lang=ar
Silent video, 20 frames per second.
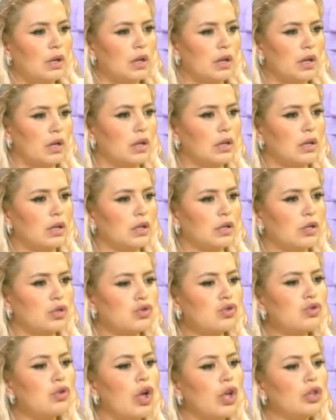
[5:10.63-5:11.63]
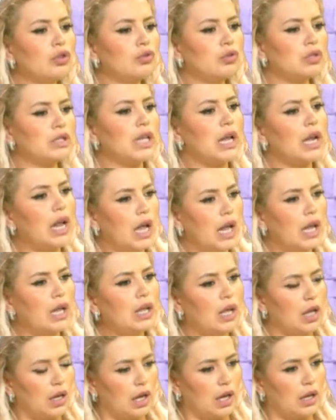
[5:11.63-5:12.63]
آه، شو عندكم
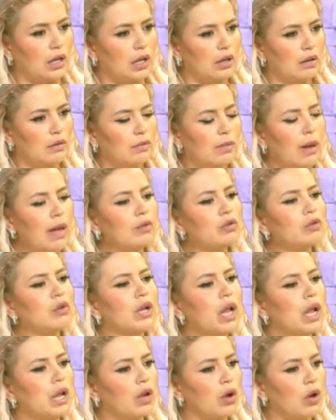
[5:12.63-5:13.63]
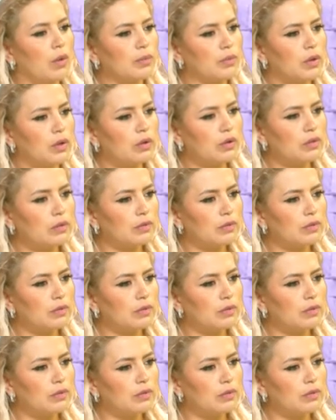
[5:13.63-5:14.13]
صلاحيه يعني ما عندكم هليكوبتر